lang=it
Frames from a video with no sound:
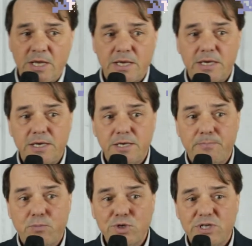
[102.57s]
È
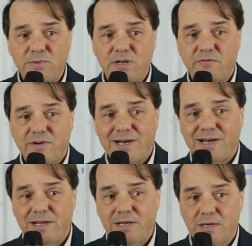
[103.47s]
eh, possibile
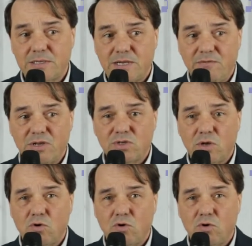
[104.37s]
fare attraverso